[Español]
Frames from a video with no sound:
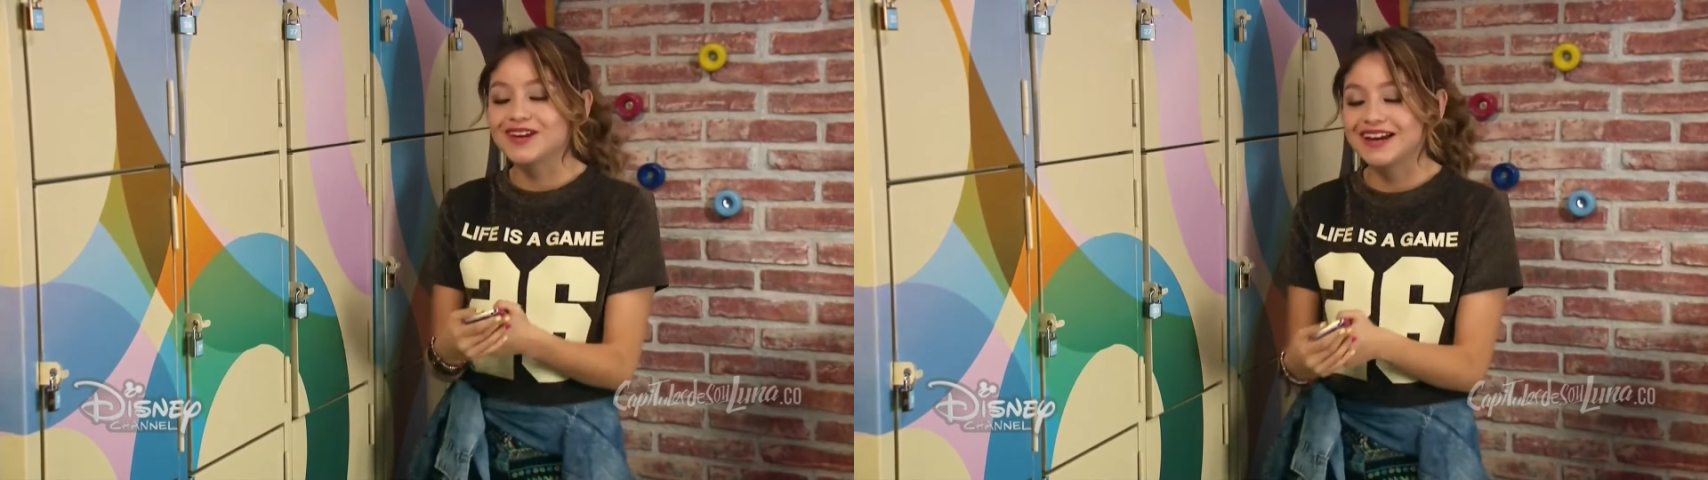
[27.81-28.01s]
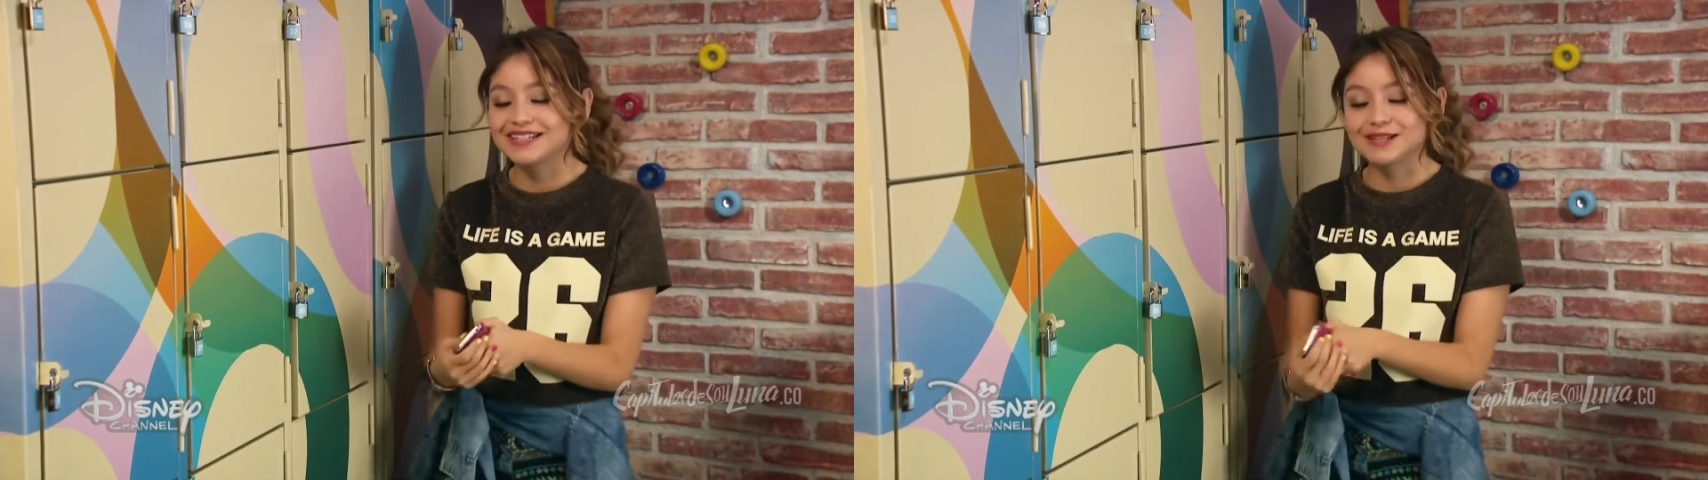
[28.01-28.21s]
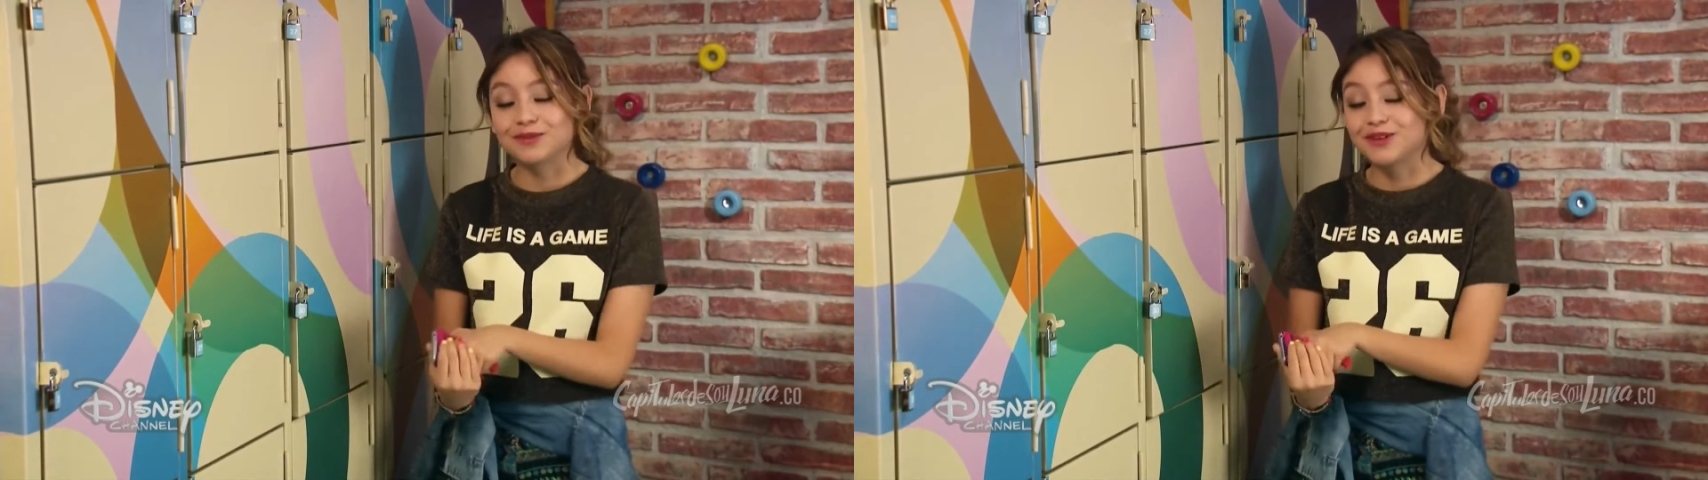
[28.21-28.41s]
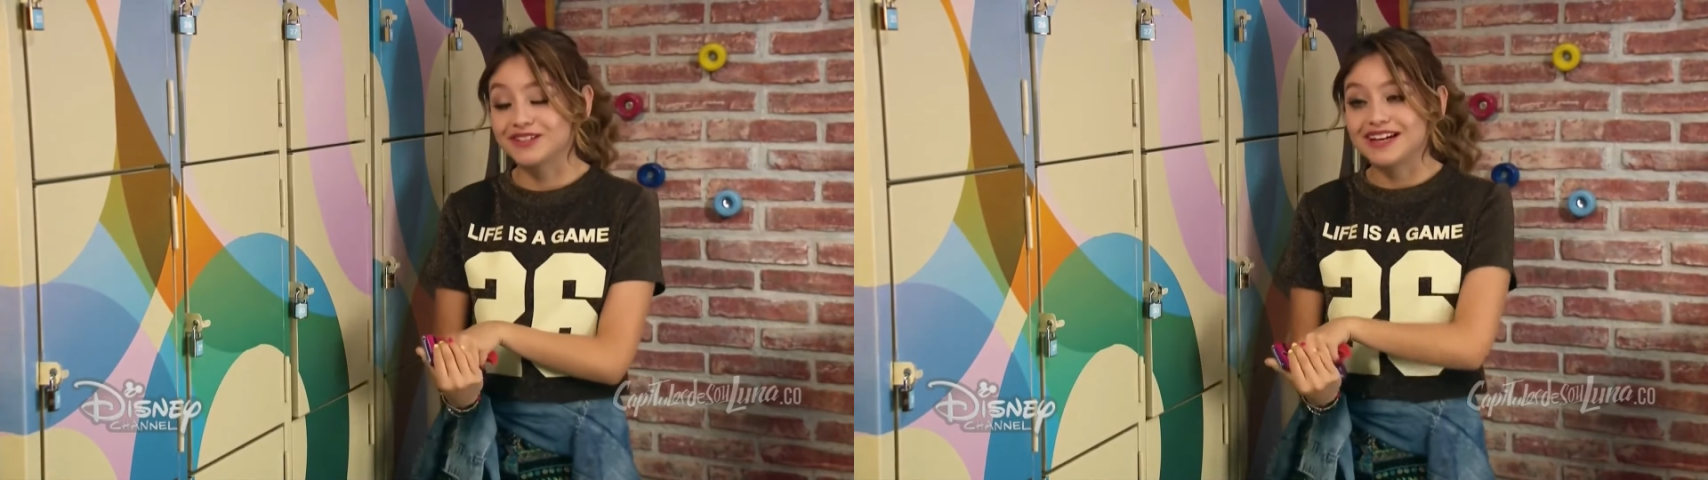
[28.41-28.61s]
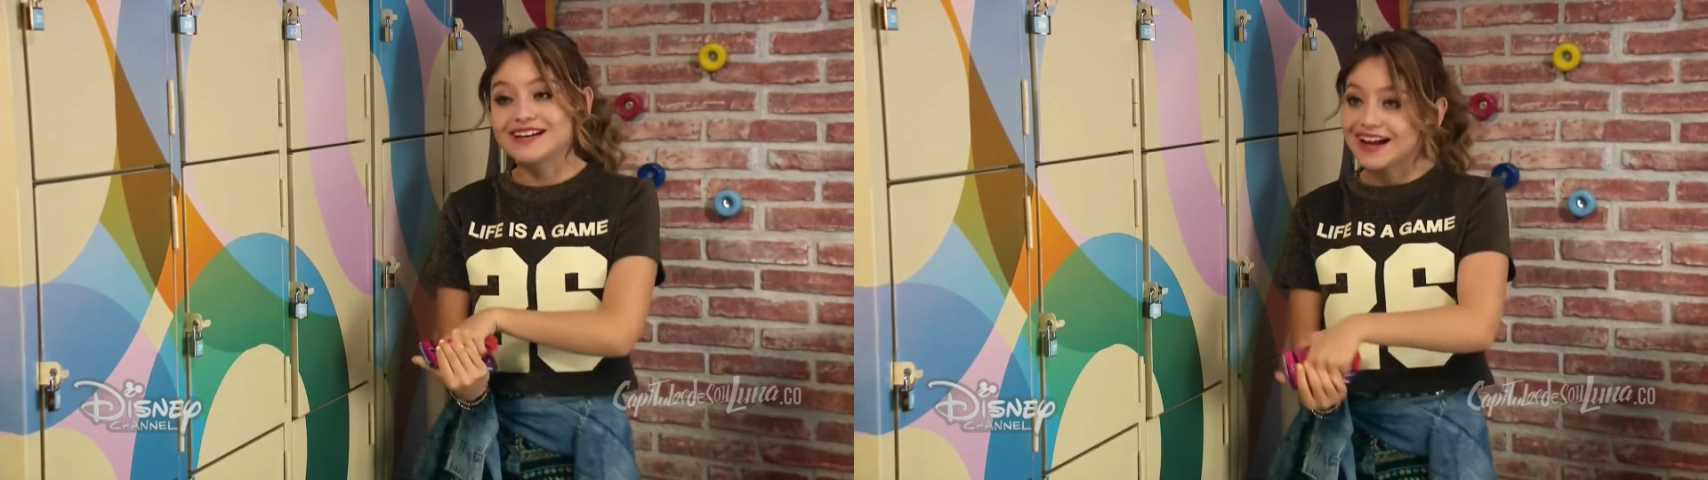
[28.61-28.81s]
Julián
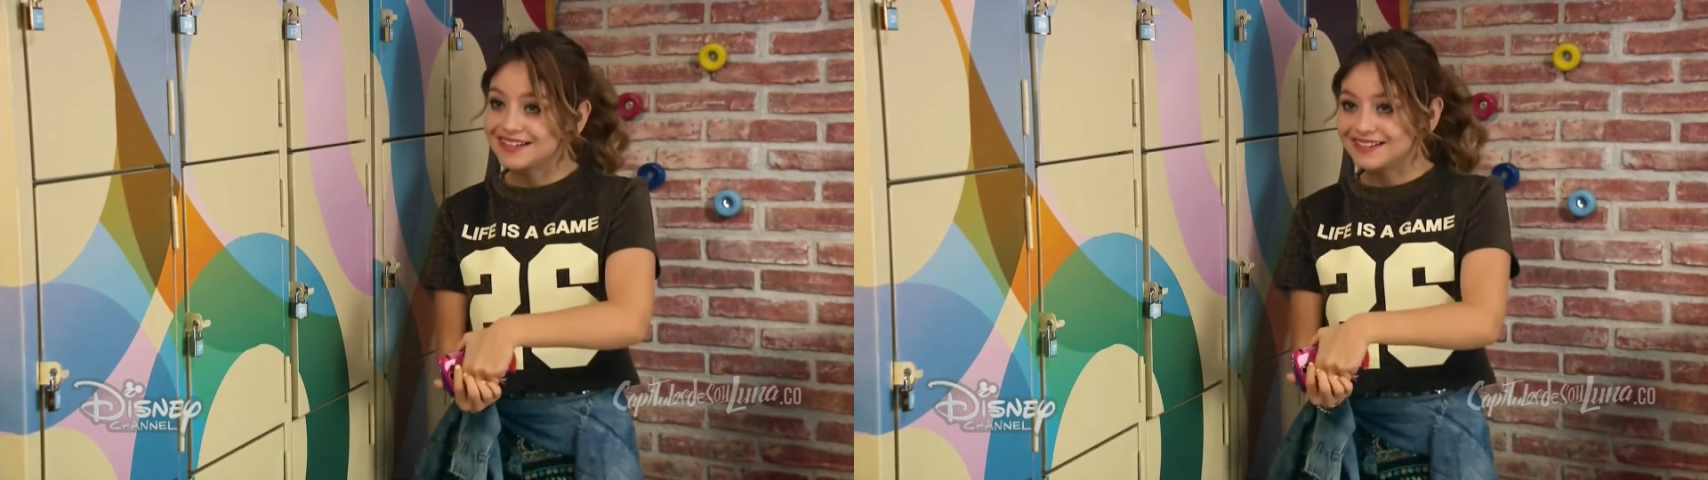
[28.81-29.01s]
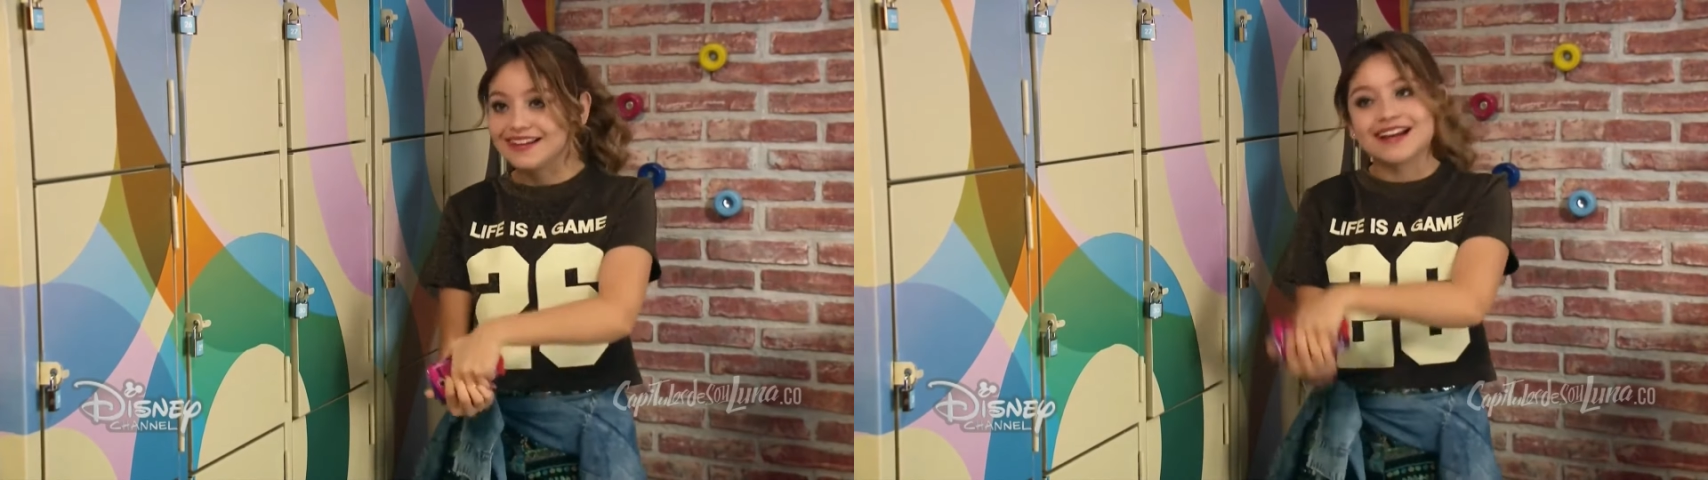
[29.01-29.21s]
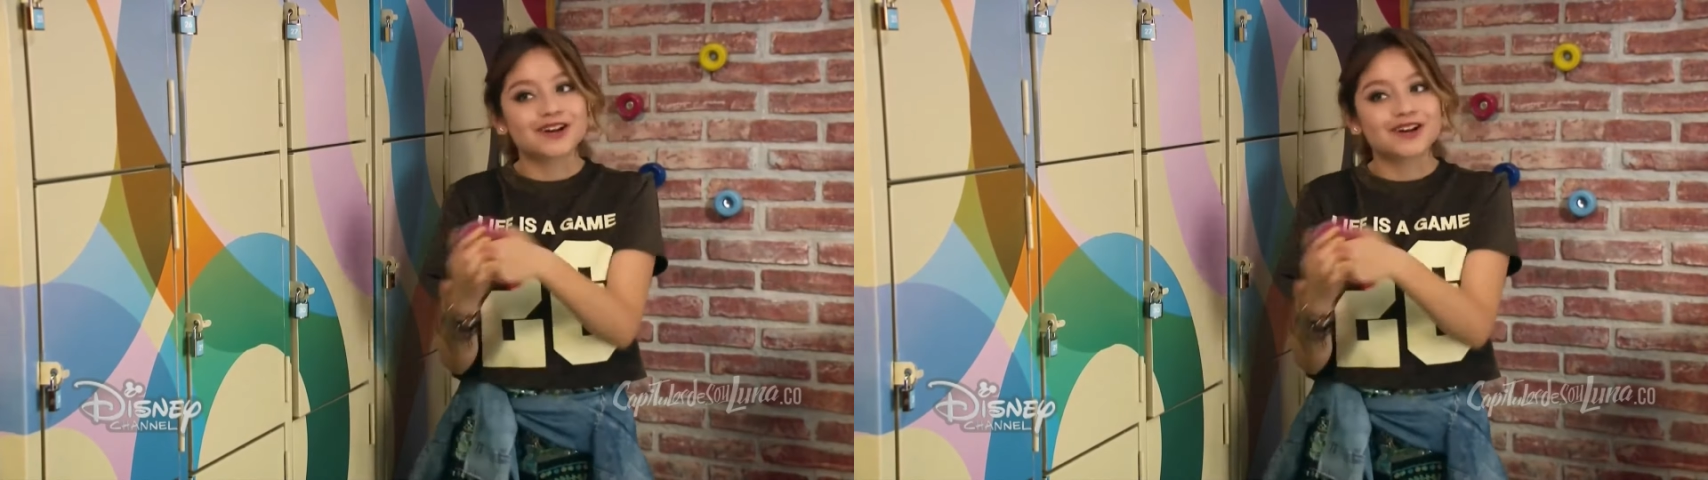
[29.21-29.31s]
aceptó hacer el casting